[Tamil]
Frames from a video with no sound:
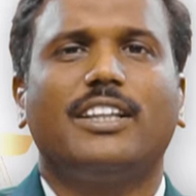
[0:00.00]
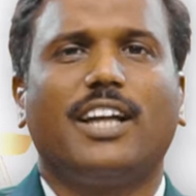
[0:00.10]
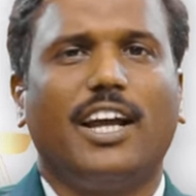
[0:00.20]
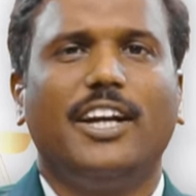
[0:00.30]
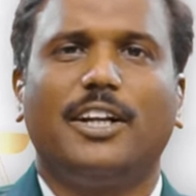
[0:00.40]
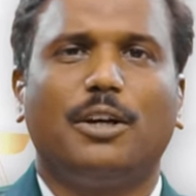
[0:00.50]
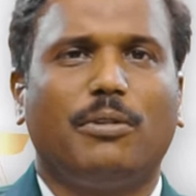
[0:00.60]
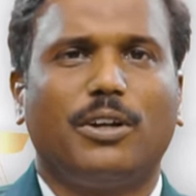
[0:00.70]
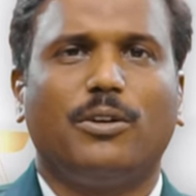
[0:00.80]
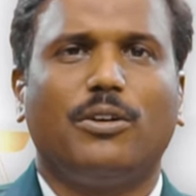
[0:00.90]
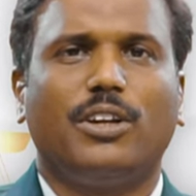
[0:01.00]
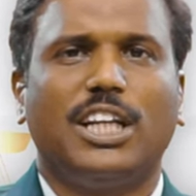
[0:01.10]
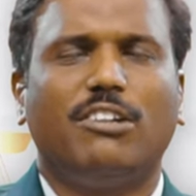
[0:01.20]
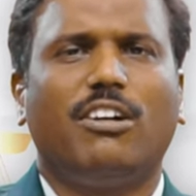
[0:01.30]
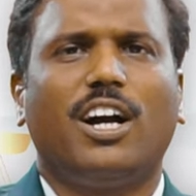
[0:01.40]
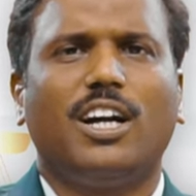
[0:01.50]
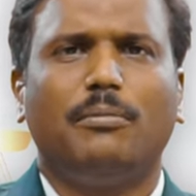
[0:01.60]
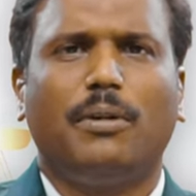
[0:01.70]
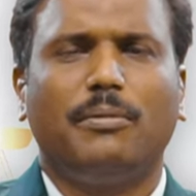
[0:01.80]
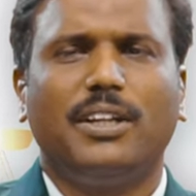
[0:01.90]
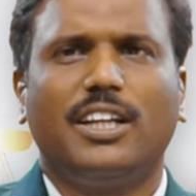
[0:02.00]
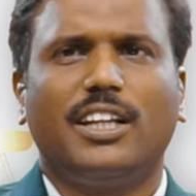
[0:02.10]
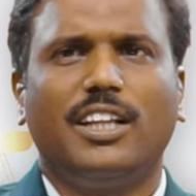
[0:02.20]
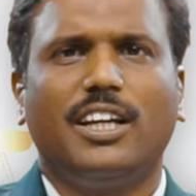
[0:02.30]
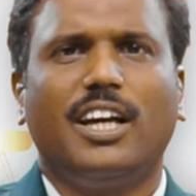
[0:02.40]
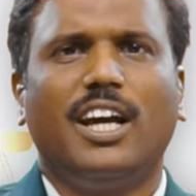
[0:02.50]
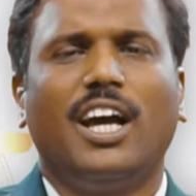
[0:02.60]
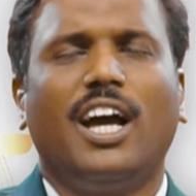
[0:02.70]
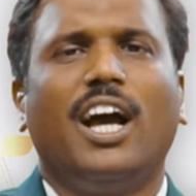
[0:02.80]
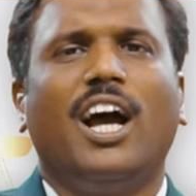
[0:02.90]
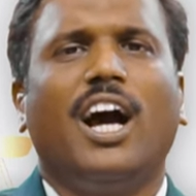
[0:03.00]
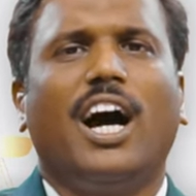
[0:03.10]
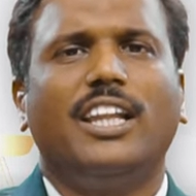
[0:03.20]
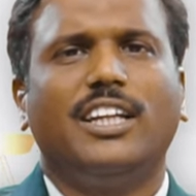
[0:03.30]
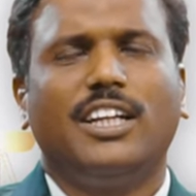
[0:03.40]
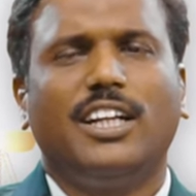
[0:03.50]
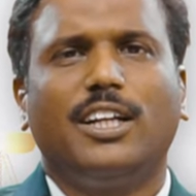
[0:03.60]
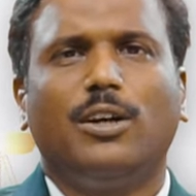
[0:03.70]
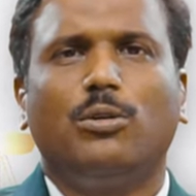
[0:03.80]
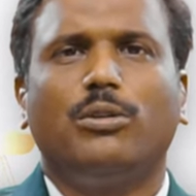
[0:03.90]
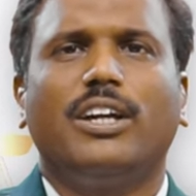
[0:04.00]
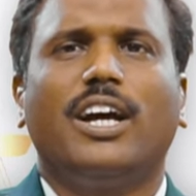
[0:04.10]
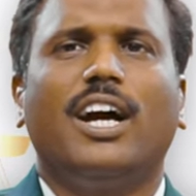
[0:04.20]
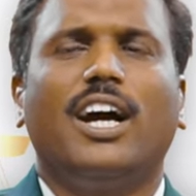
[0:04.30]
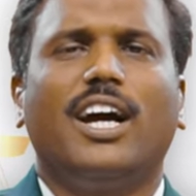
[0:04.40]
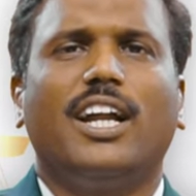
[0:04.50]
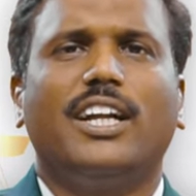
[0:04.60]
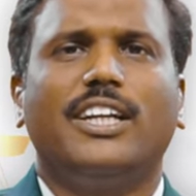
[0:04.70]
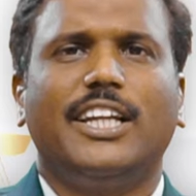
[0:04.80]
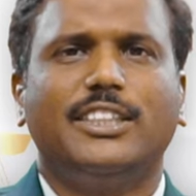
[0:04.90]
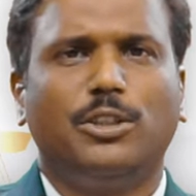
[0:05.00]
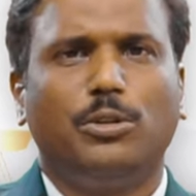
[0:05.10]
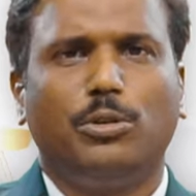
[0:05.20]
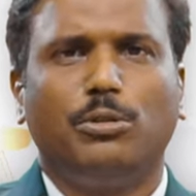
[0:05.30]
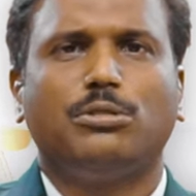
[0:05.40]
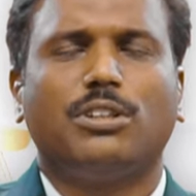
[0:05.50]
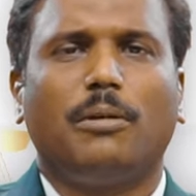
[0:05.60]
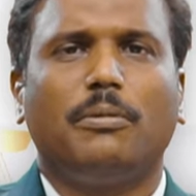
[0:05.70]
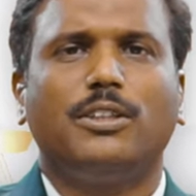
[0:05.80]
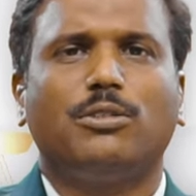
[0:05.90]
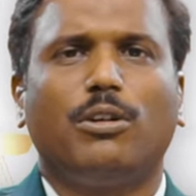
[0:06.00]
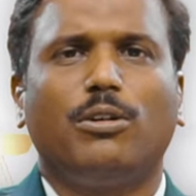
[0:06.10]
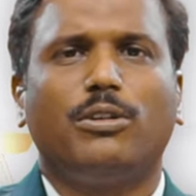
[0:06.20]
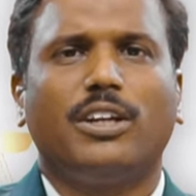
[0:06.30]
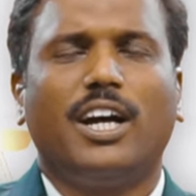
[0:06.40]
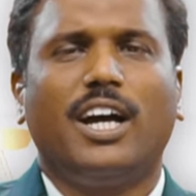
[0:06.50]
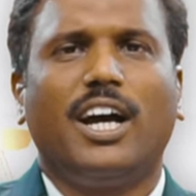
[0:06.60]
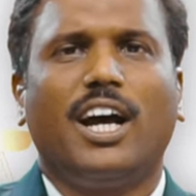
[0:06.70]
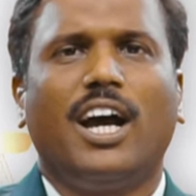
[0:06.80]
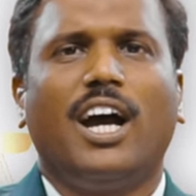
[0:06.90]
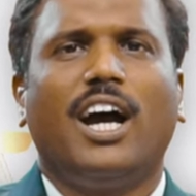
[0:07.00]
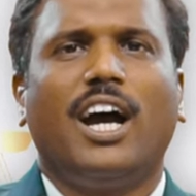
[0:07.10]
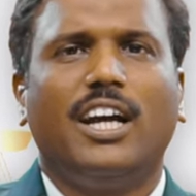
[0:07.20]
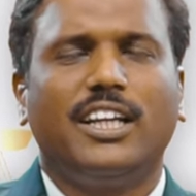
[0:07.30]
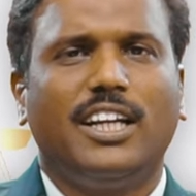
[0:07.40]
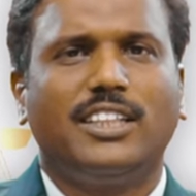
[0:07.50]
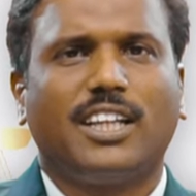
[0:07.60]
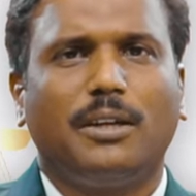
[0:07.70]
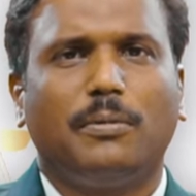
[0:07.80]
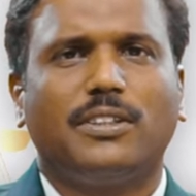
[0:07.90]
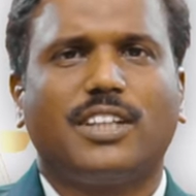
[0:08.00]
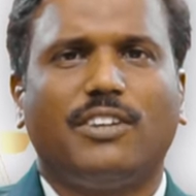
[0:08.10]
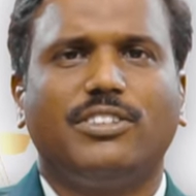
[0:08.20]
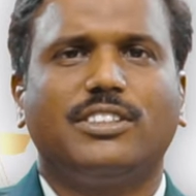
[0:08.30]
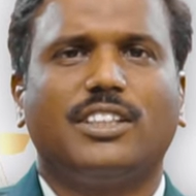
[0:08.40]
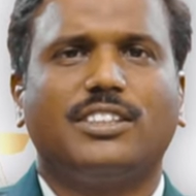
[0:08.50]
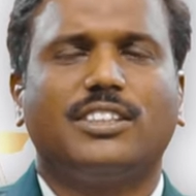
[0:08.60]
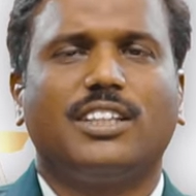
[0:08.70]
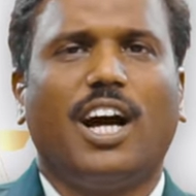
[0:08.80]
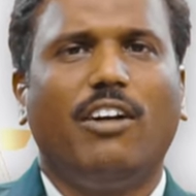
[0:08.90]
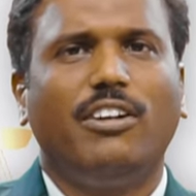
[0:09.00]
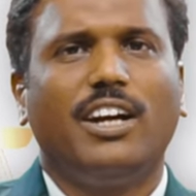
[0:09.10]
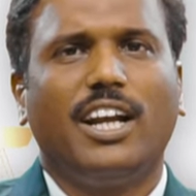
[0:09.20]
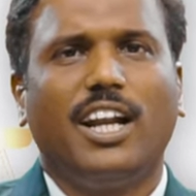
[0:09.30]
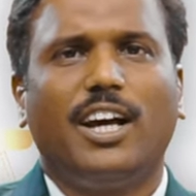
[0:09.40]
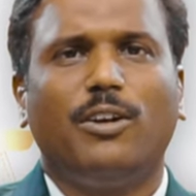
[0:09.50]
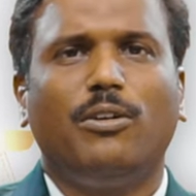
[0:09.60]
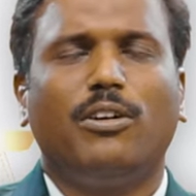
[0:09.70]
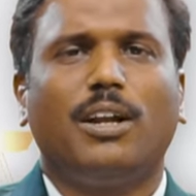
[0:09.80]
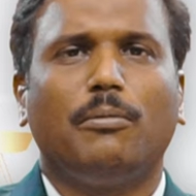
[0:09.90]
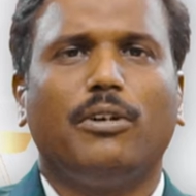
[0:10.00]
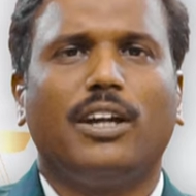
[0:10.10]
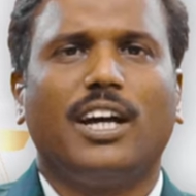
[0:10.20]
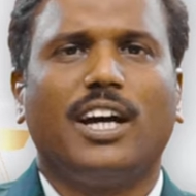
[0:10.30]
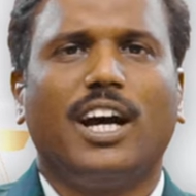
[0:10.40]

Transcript: தலையிட்டு இருக்க மாட்டோம் நிர்வாகம் அப்படிங்கிறது அதுக்குன்னு இருக்கக்கூடிய எக்ஸிக்யூட்டிவ்ஸ் அப்படின்னு சொல்லக்கூடிய ஐஏஎஸ் ஐபிஎஸ் ஆஃபீஸர்ஸ் அவங்க எல்லாரும் நம்மளுடைய